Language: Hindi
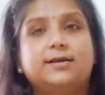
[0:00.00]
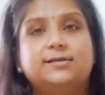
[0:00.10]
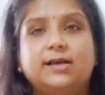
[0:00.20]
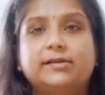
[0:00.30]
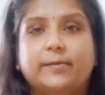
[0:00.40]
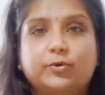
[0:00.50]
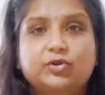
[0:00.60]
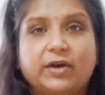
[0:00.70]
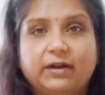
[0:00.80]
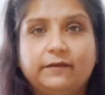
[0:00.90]
नज़दीक सब
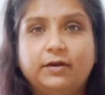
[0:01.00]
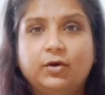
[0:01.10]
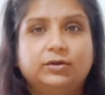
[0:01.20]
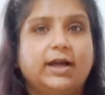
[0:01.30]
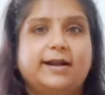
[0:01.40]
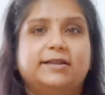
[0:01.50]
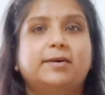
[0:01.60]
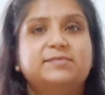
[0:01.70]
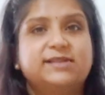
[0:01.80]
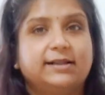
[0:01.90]
कुछ अवेलेबल होता है ना तो
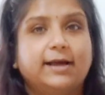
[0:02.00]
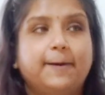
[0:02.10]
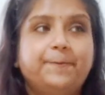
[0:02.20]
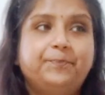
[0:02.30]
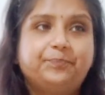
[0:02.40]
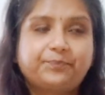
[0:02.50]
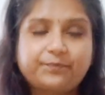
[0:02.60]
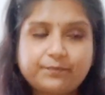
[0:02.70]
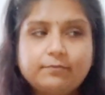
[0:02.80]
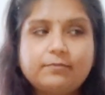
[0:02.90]
हम ज़्यादा
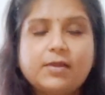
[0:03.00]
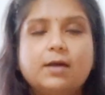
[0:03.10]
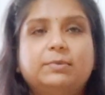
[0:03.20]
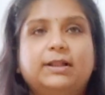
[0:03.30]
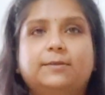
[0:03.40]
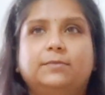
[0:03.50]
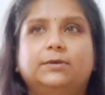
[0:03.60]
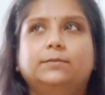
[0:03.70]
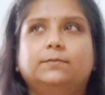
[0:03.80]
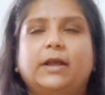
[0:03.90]

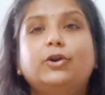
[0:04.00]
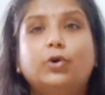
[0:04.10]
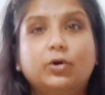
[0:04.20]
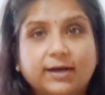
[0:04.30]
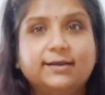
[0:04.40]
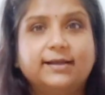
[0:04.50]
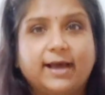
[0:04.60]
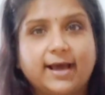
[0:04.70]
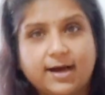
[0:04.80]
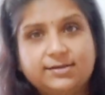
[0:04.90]
मतलब इग्नोर करते
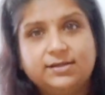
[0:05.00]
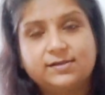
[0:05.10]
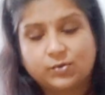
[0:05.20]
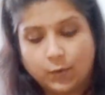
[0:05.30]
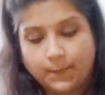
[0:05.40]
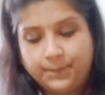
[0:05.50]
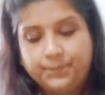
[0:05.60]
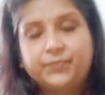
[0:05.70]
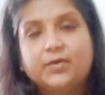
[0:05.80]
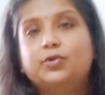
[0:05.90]
हैं हर चीज़ को
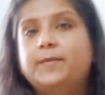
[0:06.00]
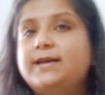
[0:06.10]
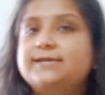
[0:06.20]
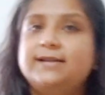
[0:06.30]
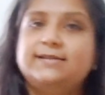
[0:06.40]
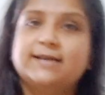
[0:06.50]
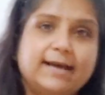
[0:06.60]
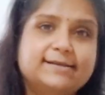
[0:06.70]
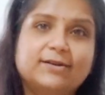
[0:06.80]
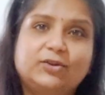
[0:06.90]
तो मैं इजीली जा
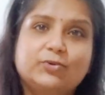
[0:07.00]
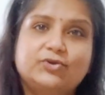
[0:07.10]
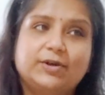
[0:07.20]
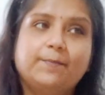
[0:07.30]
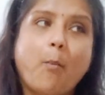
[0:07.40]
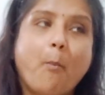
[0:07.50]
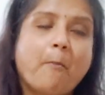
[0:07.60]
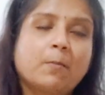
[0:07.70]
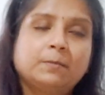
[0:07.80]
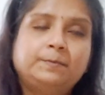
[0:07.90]
ही सकती हूँ जिम
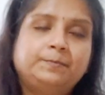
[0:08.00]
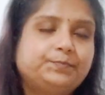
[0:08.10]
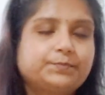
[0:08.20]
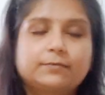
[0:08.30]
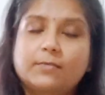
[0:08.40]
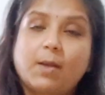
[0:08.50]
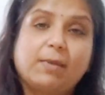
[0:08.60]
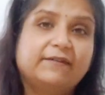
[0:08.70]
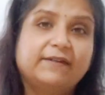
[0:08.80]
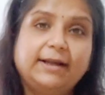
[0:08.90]

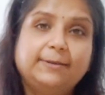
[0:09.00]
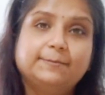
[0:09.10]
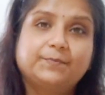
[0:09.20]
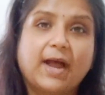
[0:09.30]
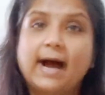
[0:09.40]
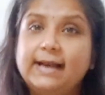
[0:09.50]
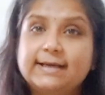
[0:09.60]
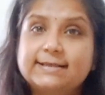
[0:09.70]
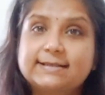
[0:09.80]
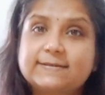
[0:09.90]
बट भाई
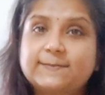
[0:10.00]
आलस